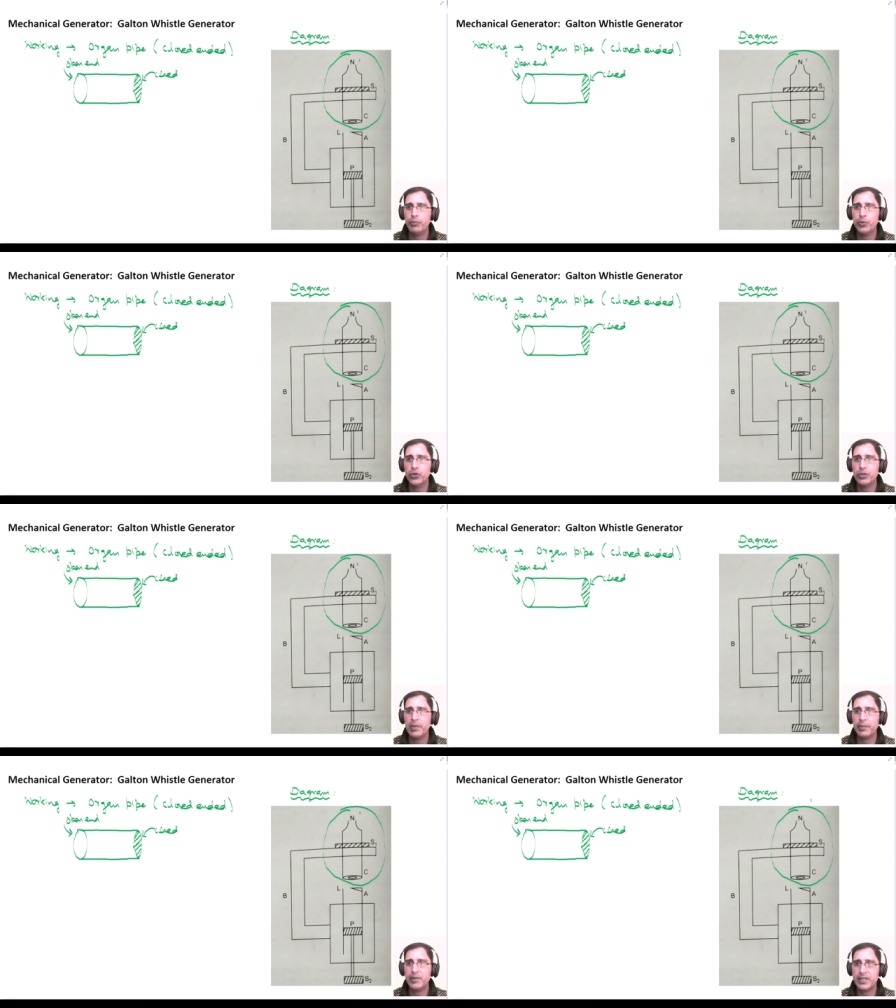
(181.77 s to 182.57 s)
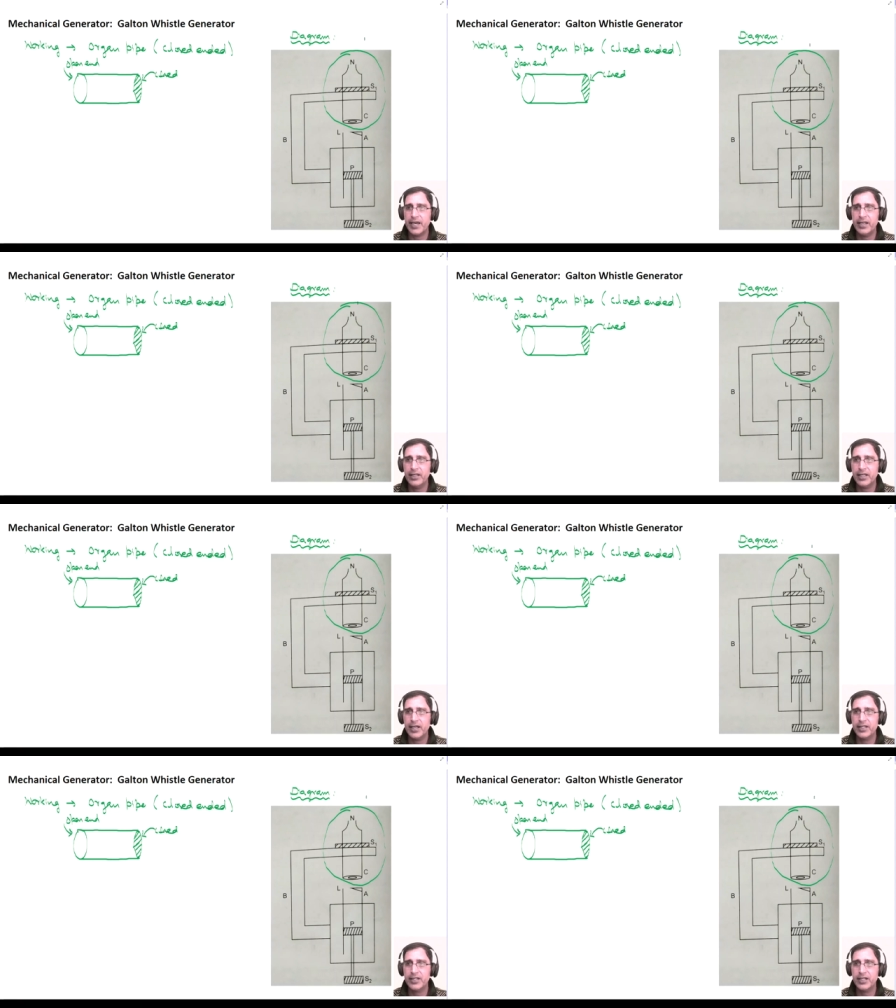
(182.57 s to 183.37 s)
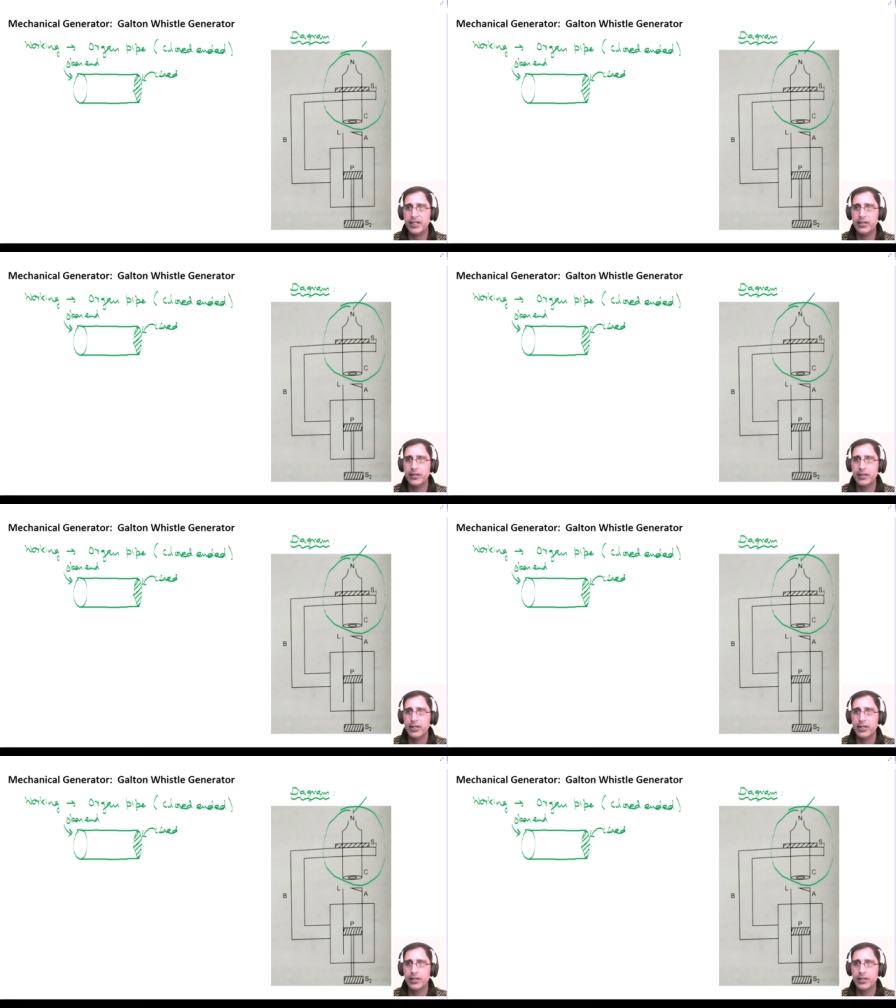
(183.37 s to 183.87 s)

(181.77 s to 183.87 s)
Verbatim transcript: टॉप पोर्शन पे आपको एन दिखाया जा रहा है